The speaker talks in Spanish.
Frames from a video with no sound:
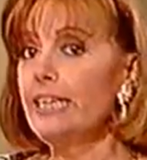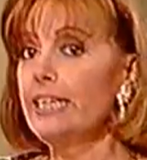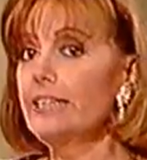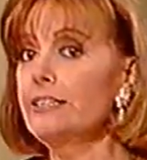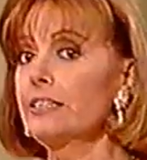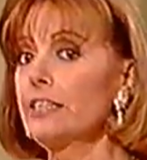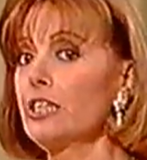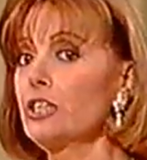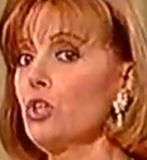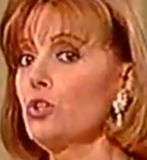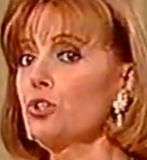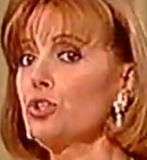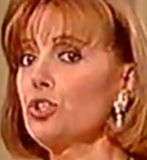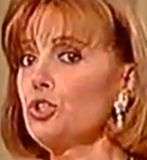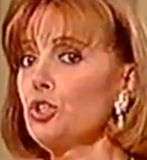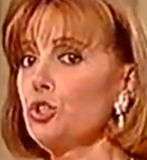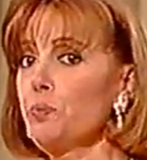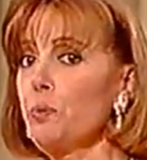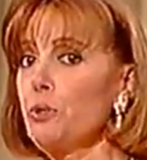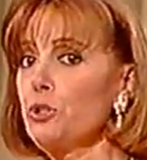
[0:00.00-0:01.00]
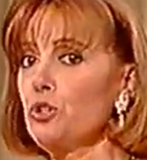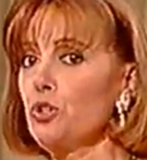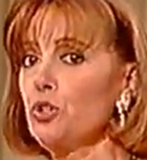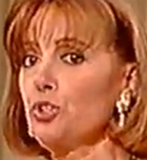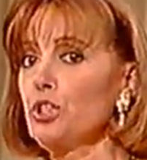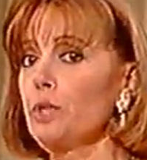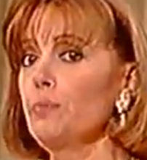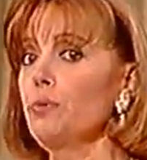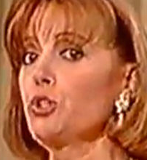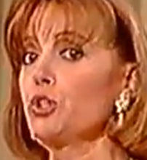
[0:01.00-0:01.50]
Y entre todos esos
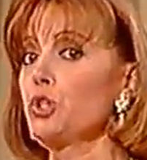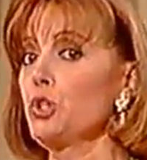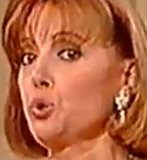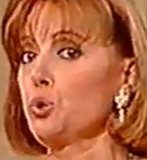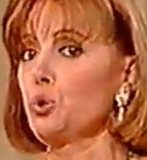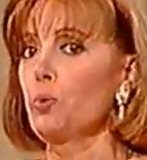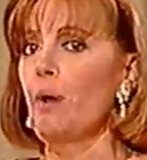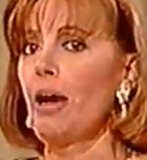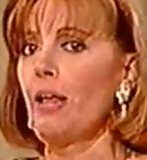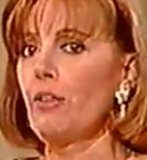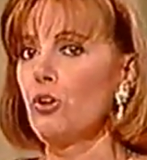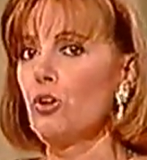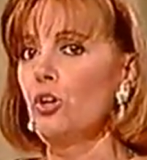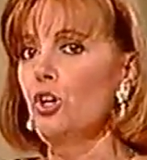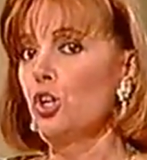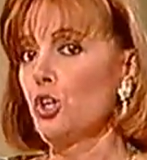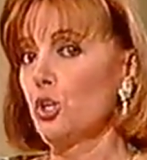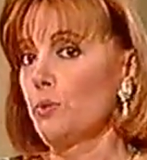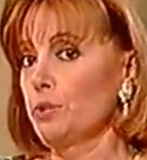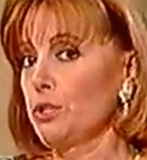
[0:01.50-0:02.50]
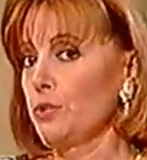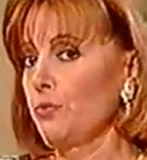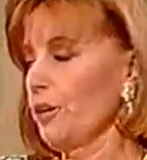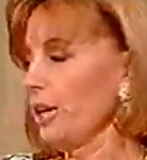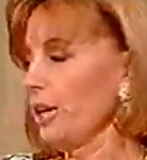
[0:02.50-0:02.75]
votos hemos sumado, como si